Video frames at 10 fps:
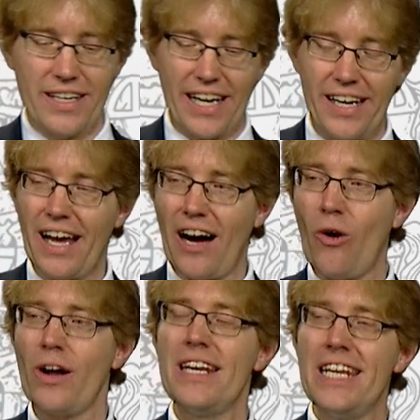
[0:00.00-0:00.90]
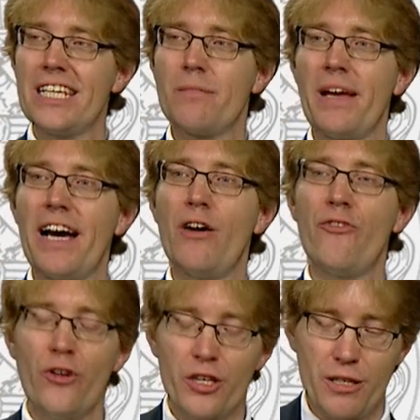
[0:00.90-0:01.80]
dann auch nicht mehr
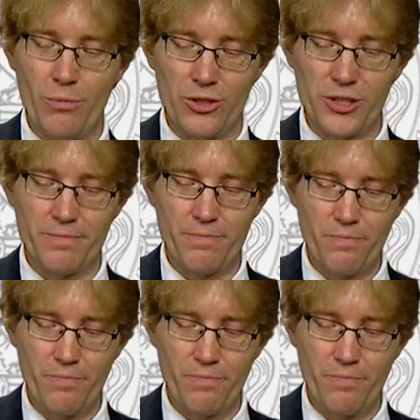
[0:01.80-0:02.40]
fürchten muss.